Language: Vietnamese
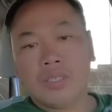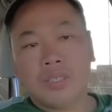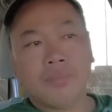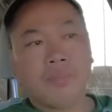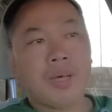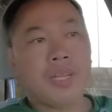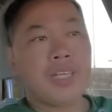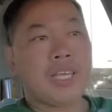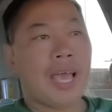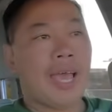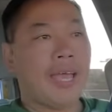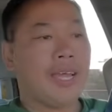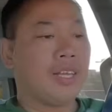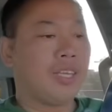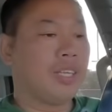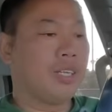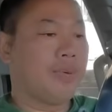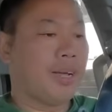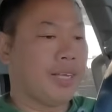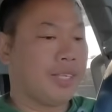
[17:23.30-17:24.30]
bến cảng đó
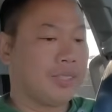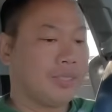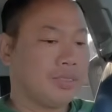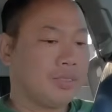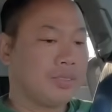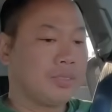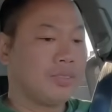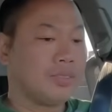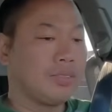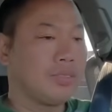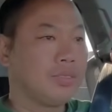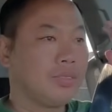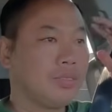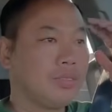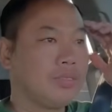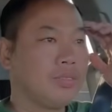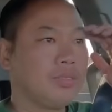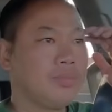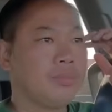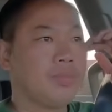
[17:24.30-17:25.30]
các bạn
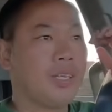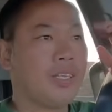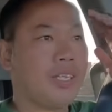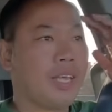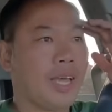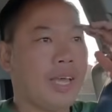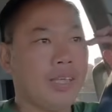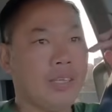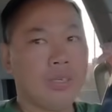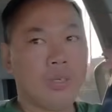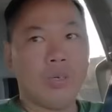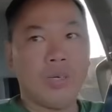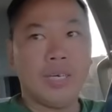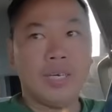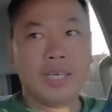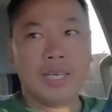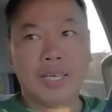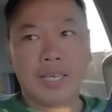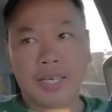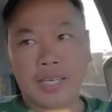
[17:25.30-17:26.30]
bến cảng của
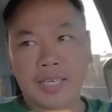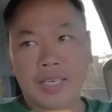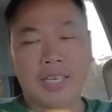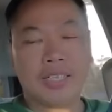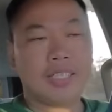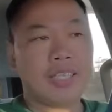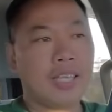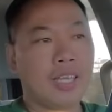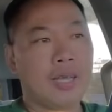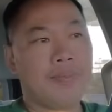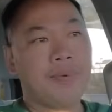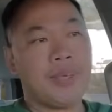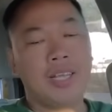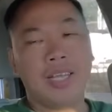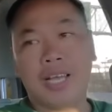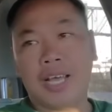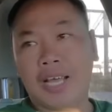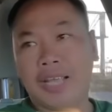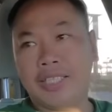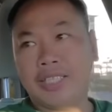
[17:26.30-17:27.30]
à, cái này là chắc em nghĩ
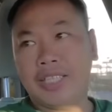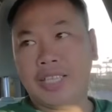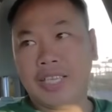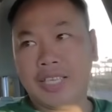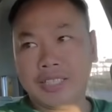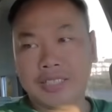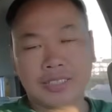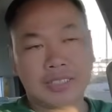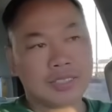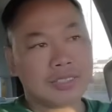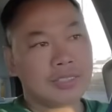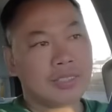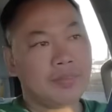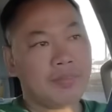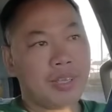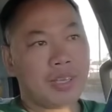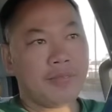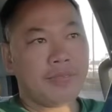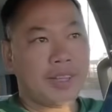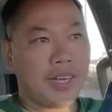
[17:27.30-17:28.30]
là ITS không
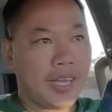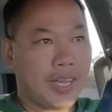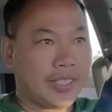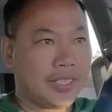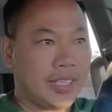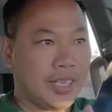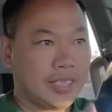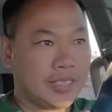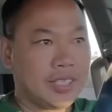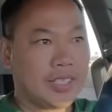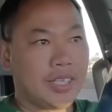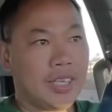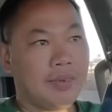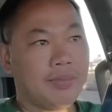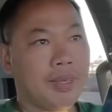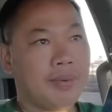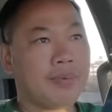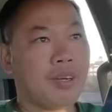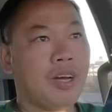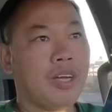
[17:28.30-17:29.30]
biết có phải là ITS hay
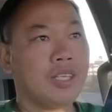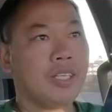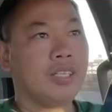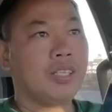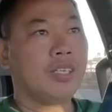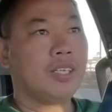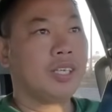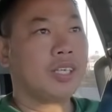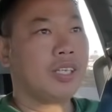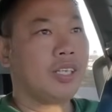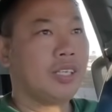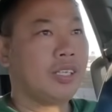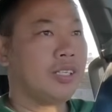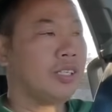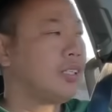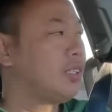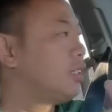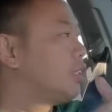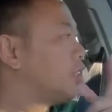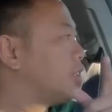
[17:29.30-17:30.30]
không em đoán vậy thôi cái này
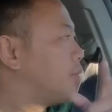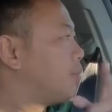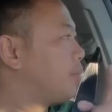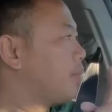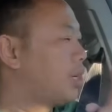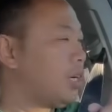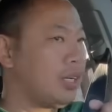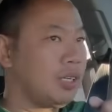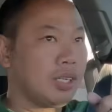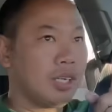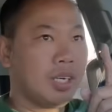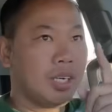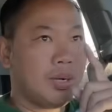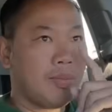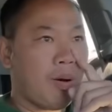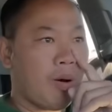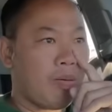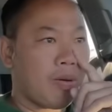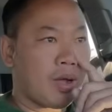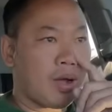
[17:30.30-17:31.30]
Bird
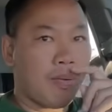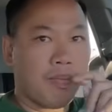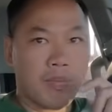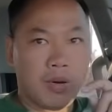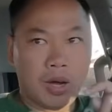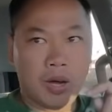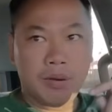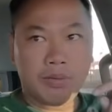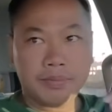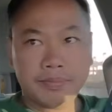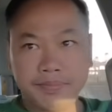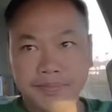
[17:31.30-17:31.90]
401 à,